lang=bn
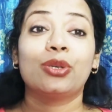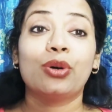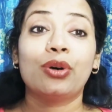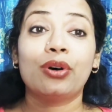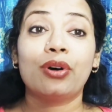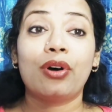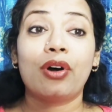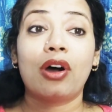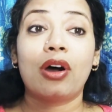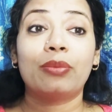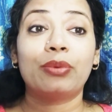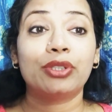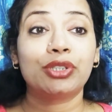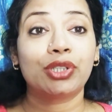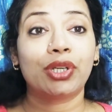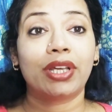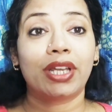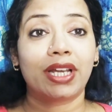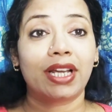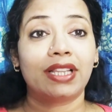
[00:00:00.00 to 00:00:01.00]
তো
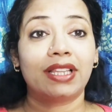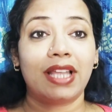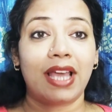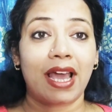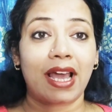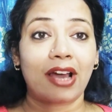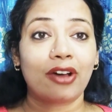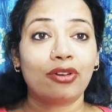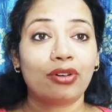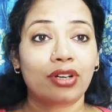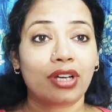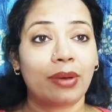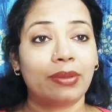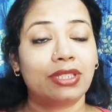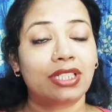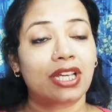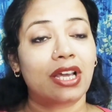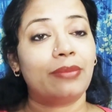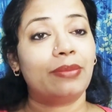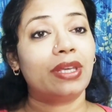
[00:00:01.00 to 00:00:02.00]
অবশ্যই এটা দেখো
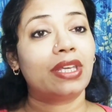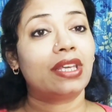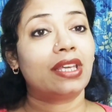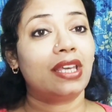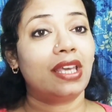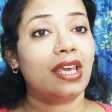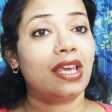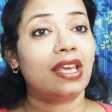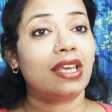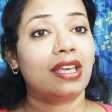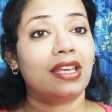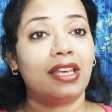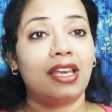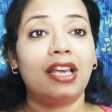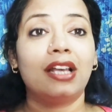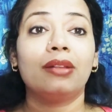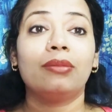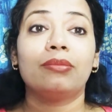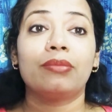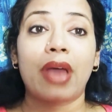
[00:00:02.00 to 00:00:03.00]
কারণ আমি কি
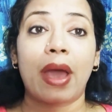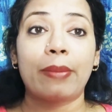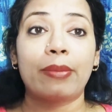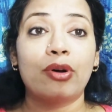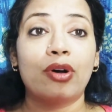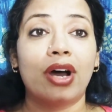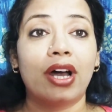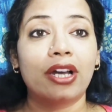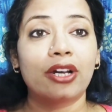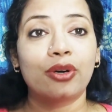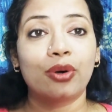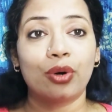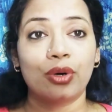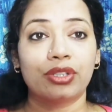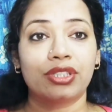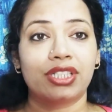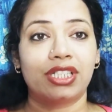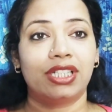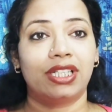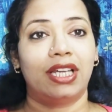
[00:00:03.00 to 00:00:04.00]
কি ব্যবহার
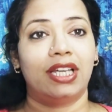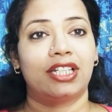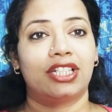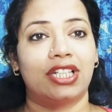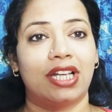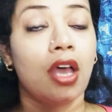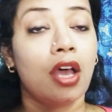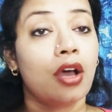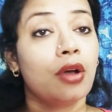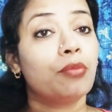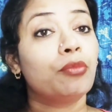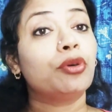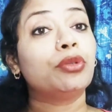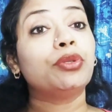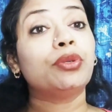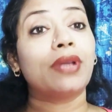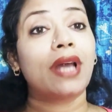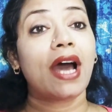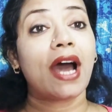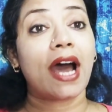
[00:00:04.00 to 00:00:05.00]
করছি এর সাথে
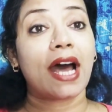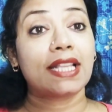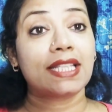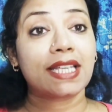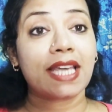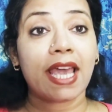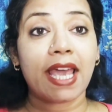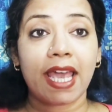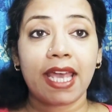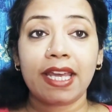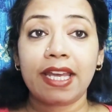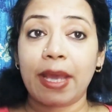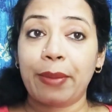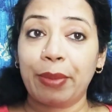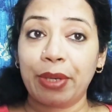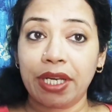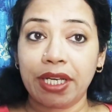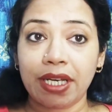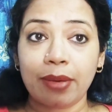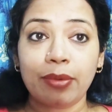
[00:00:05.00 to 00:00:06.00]
বন্ধুরা আজকে এই
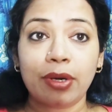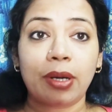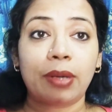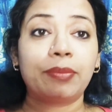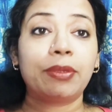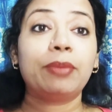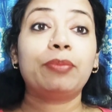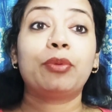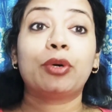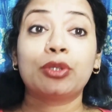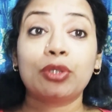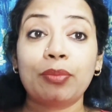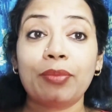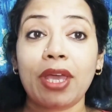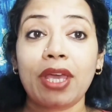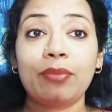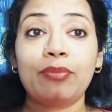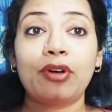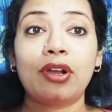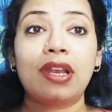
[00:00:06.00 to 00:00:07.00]
রেমেডিটা আমি
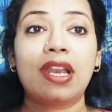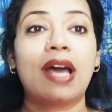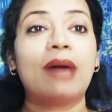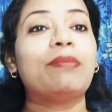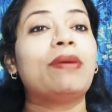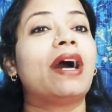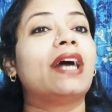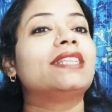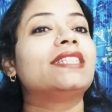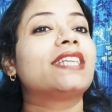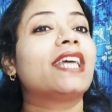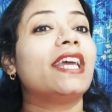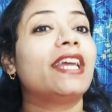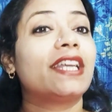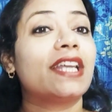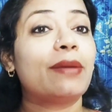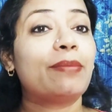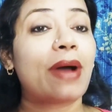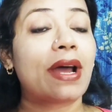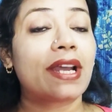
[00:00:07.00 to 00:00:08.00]
প্রথমেই বললাম আজকে
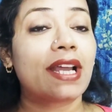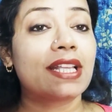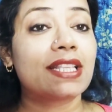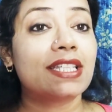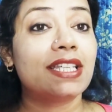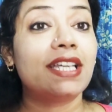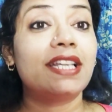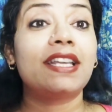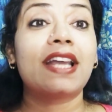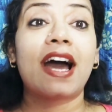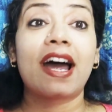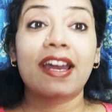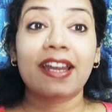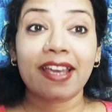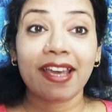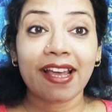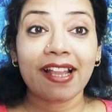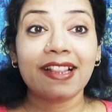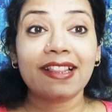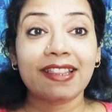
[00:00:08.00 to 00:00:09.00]
এটা বানাচ্ছি
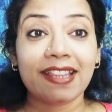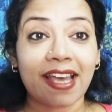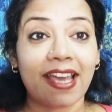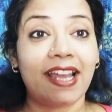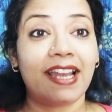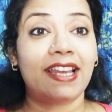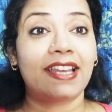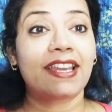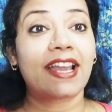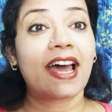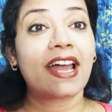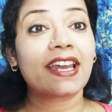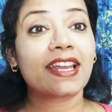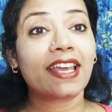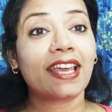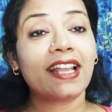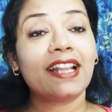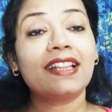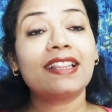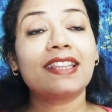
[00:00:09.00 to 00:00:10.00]
নারকেল তেল
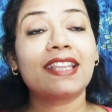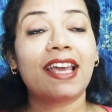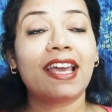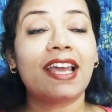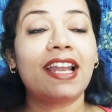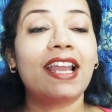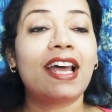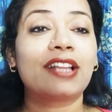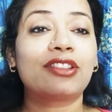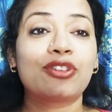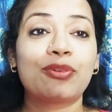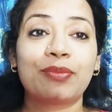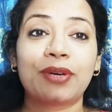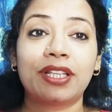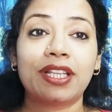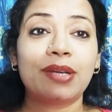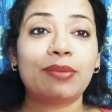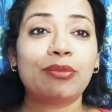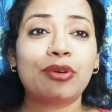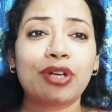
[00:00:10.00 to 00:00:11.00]
নারকেল তেল
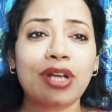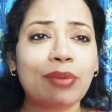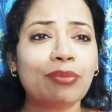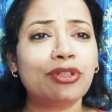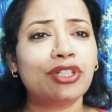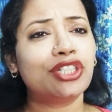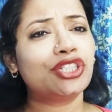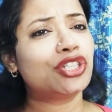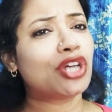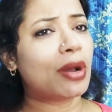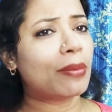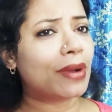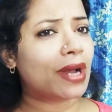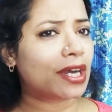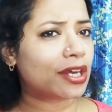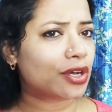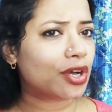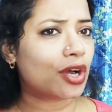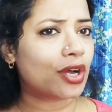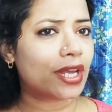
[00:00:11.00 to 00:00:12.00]
তোমাদের মোটামুটি
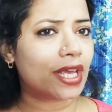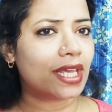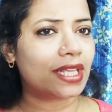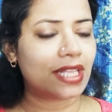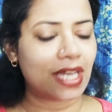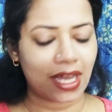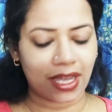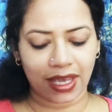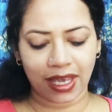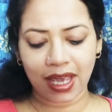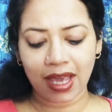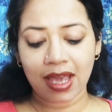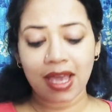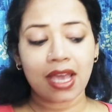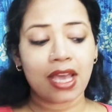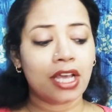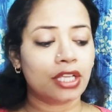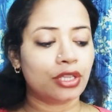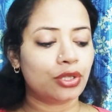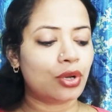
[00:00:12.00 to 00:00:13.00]
সবার ঘরেই থাকে
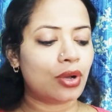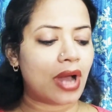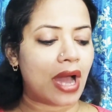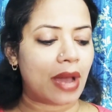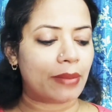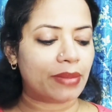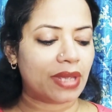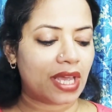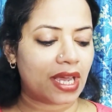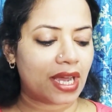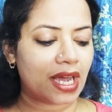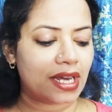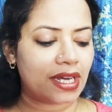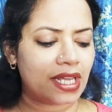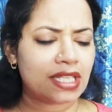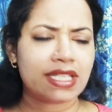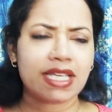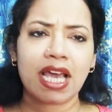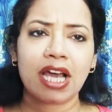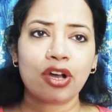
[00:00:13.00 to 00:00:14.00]
তো আমি
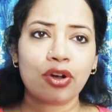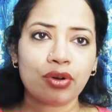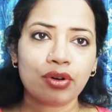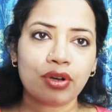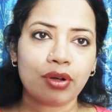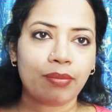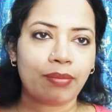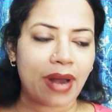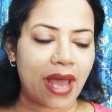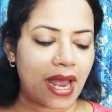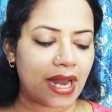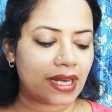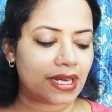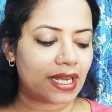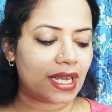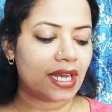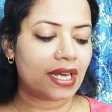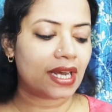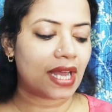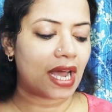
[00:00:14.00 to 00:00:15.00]
এখানে যে কোনো
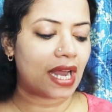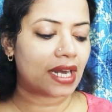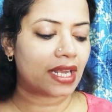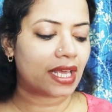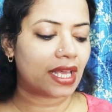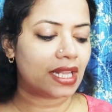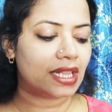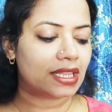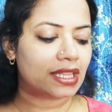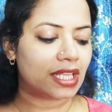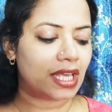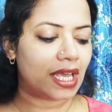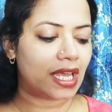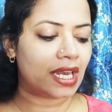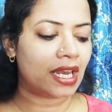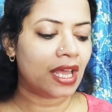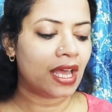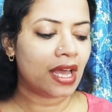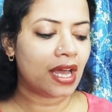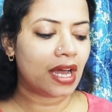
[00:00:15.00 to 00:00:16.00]
ব্র্যান্ডের নারকেল
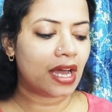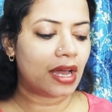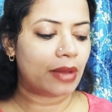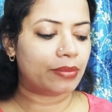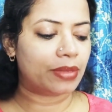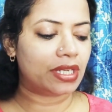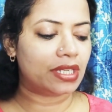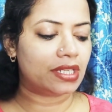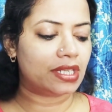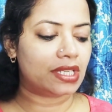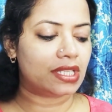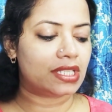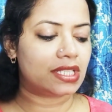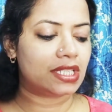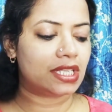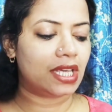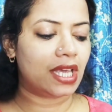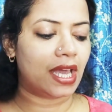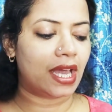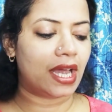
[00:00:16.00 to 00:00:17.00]
তেল আমি
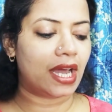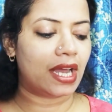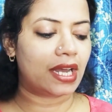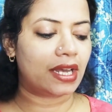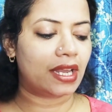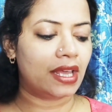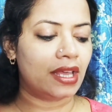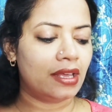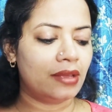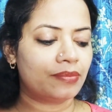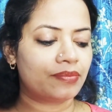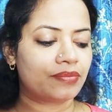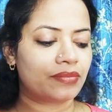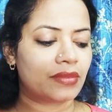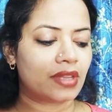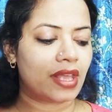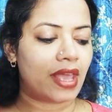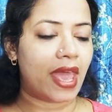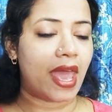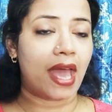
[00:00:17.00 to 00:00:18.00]
নিচ্ছি এখানে
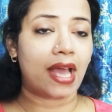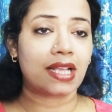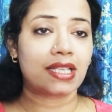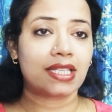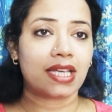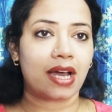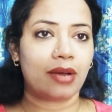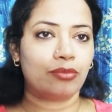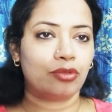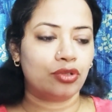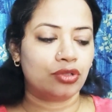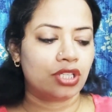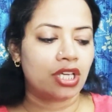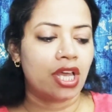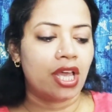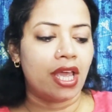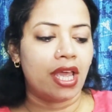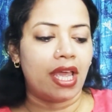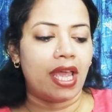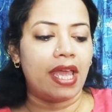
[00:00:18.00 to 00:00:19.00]
এক চামচ
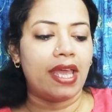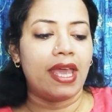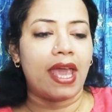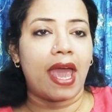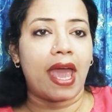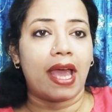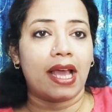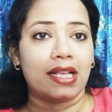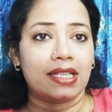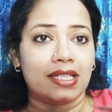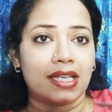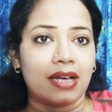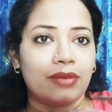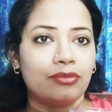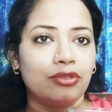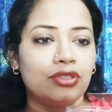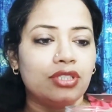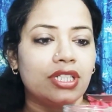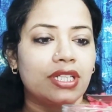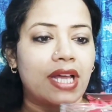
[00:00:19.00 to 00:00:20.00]
এই এক
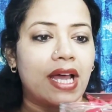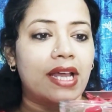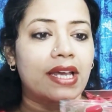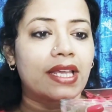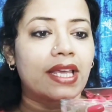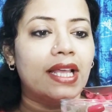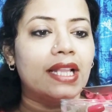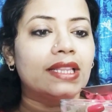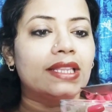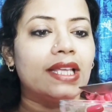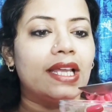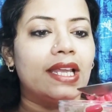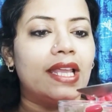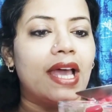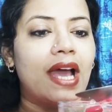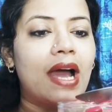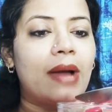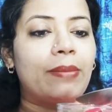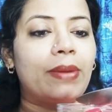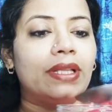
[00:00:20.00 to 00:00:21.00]
চামচ নারকেল
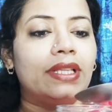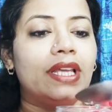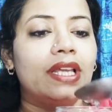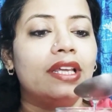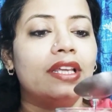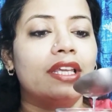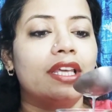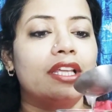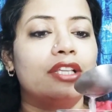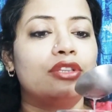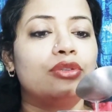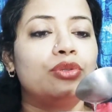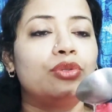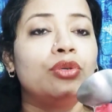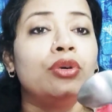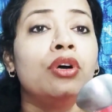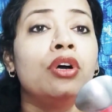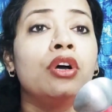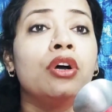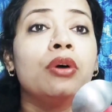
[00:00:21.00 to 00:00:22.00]
তেলে আমাদের
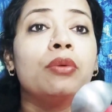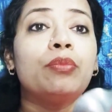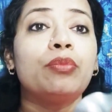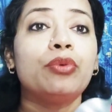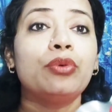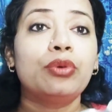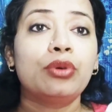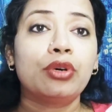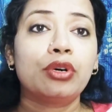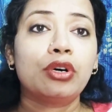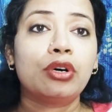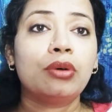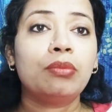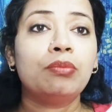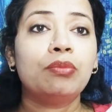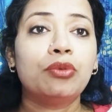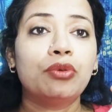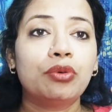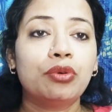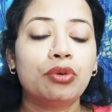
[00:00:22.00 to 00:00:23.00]
কিন্তু পুরো
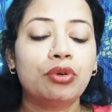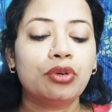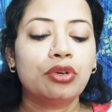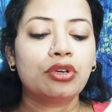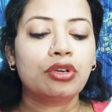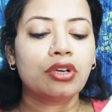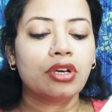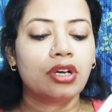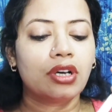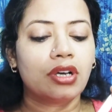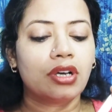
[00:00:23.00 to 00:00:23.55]
মুখ